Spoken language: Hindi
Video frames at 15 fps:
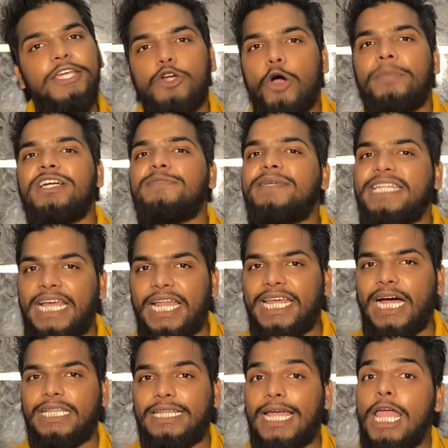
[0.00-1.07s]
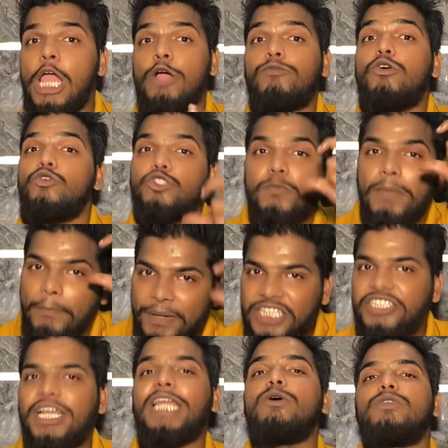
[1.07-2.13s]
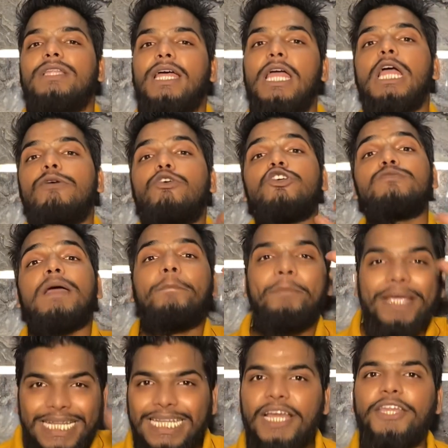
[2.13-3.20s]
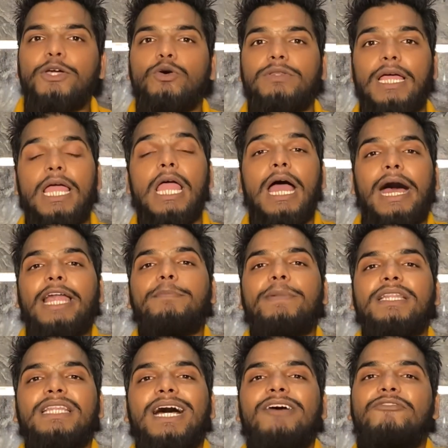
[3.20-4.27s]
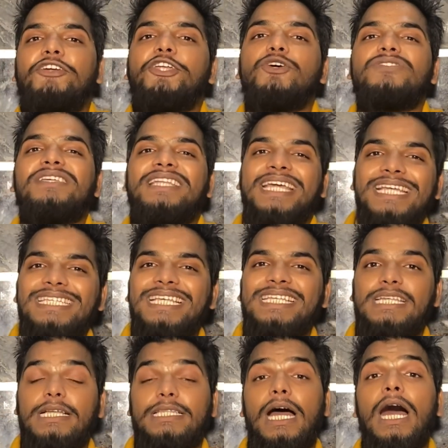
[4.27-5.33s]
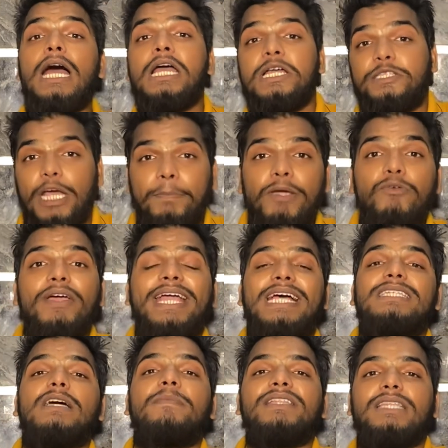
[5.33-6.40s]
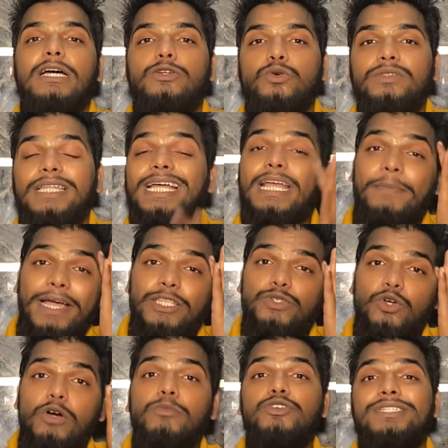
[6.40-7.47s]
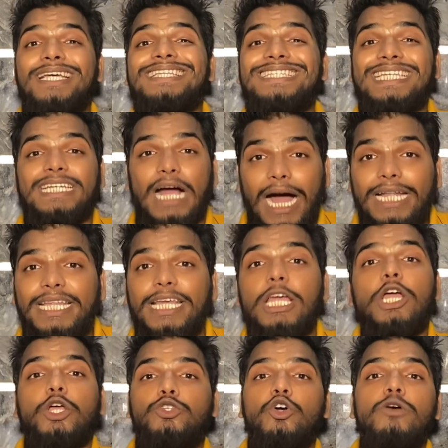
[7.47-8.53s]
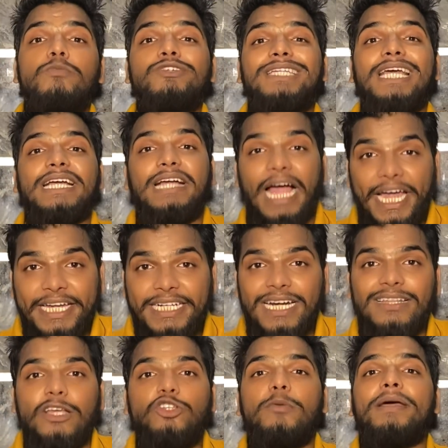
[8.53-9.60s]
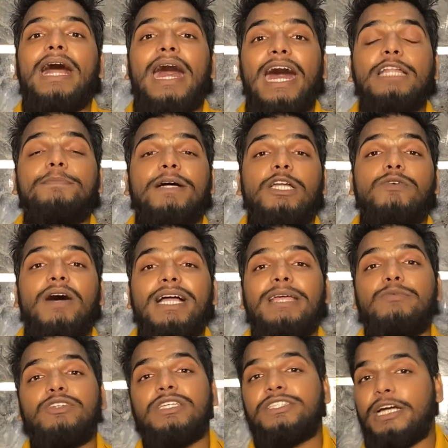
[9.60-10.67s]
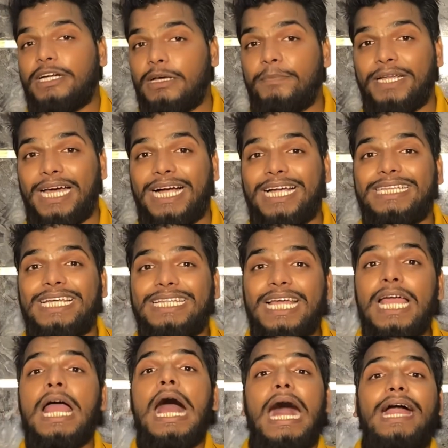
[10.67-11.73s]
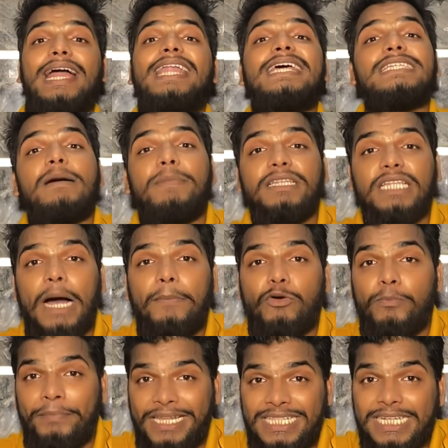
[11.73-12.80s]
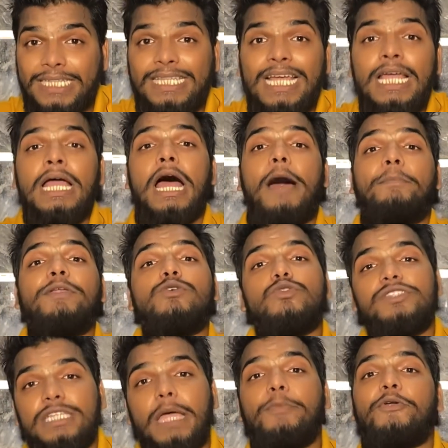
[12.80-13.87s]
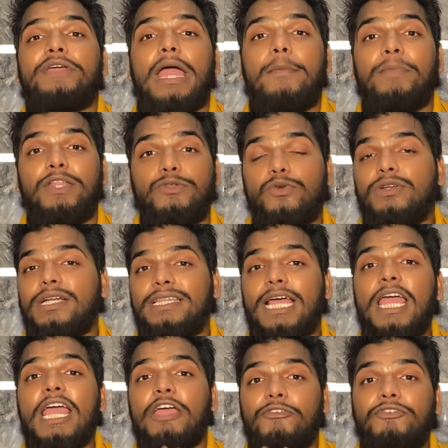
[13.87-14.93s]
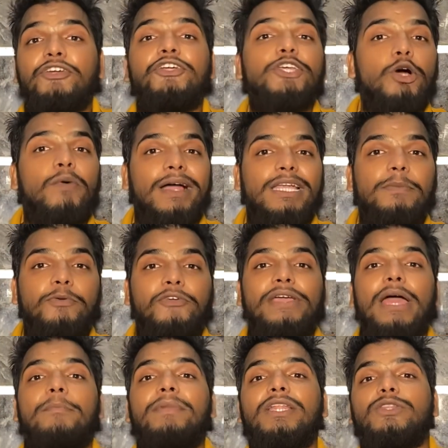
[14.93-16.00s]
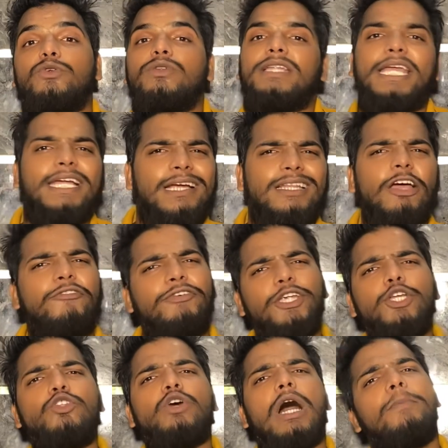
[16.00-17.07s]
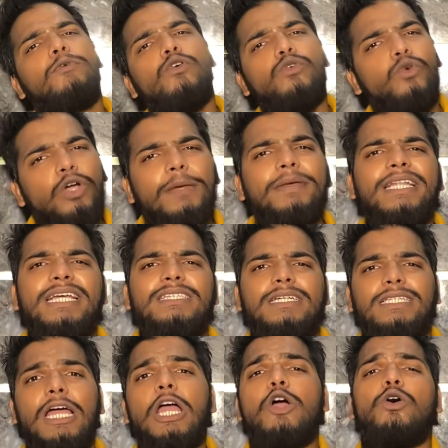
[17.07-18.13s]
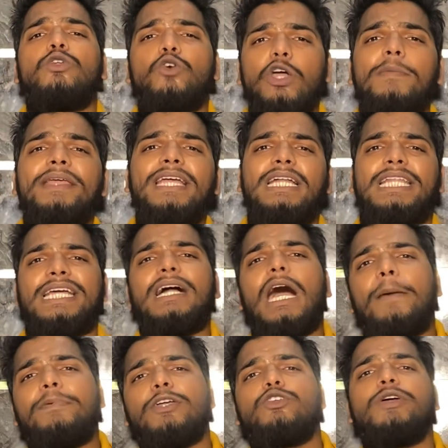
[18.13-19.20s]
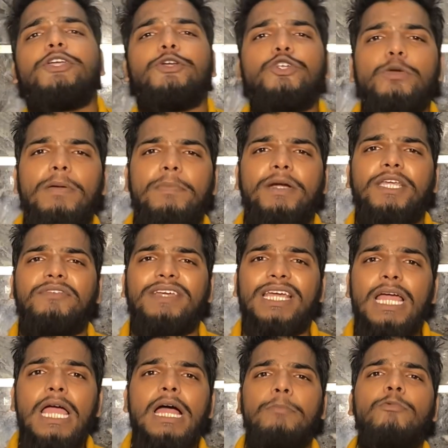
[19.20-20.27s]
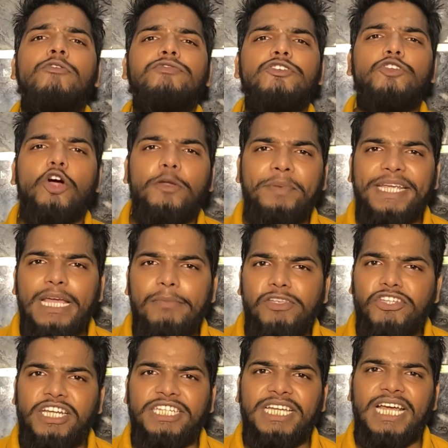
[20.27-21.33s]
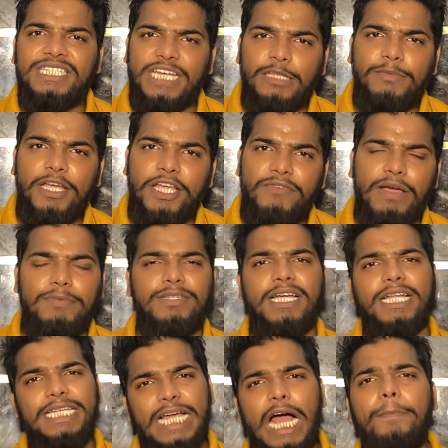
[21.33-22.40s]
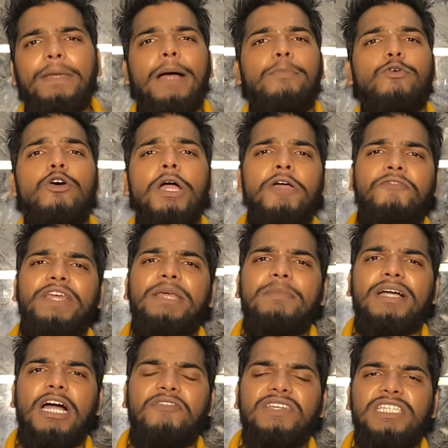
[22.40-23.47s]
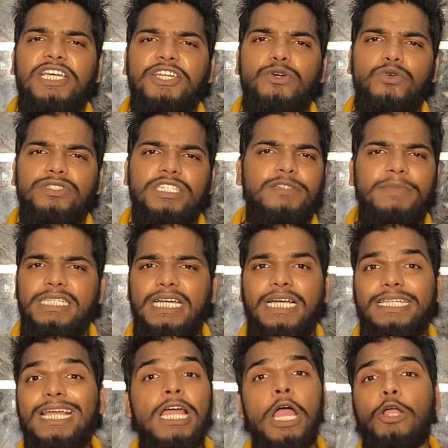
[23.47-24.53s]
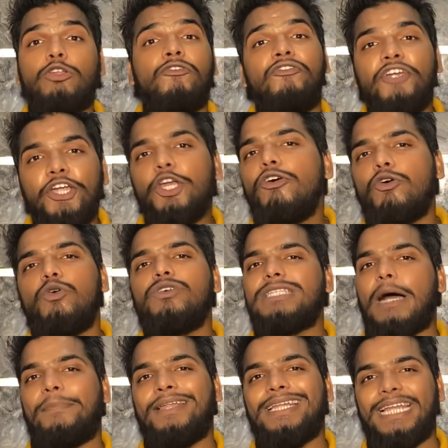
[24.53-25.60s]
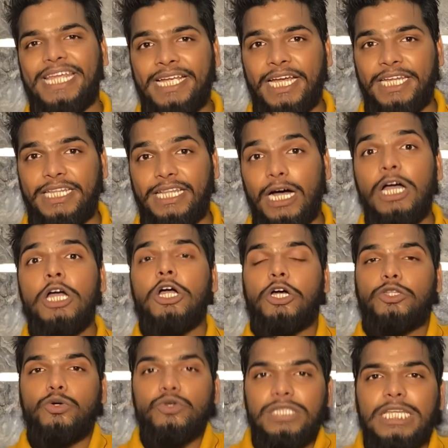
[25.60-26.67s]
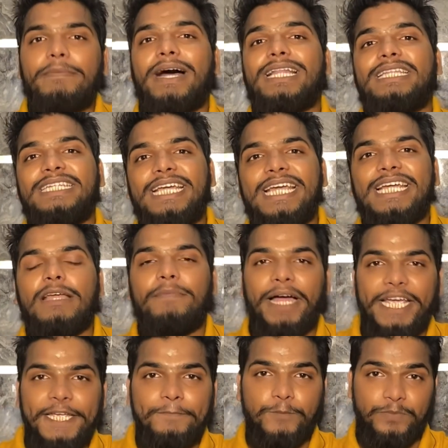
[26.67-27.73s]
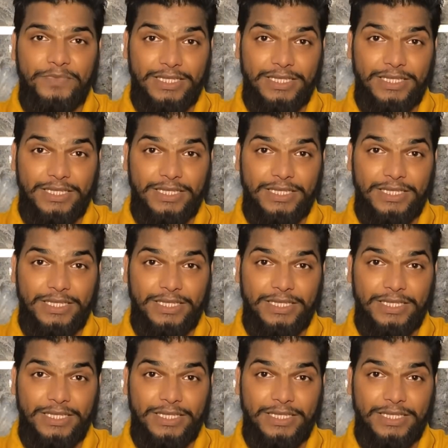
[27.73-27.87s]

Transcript: ई कॉमर्स में नया नया आता है वो उसमें बच्चा ही होता है वो उसमें बिगनर ही होता है हर बंदा वीडियो से नहीं सीख सकता जब भी वो एक ऐसा बंदा ढूंढता है कि भाई जो मुझे सिखा दे जो मुझे गाइड कर दे जो मेरा हाथ पकड़वा के मुझे स्टार्टअप बना के दे दे अगर ऐसा बंदा आपको मिल जाता है आपने उसके प्रोग्राम में एनरोल करना है वीडियो वाले प्रोग्राम में एनरोल नहीं करना वीडियो तो आपको कोई भी दे सकता है और कोई भी क्या देगा आपके जो है यूट्यूब पे पड़ी हुई है मुफ्त डॉट टीके पे चले जाए आजाद भाई की वेबसाइट है यहाँ पे आपको फ्री में काफी सारे कोर्सेस मिल जाते हैं तो वीडियो कोर्स आपने नहीं खरीदा दूसरी बात यह है कि भाई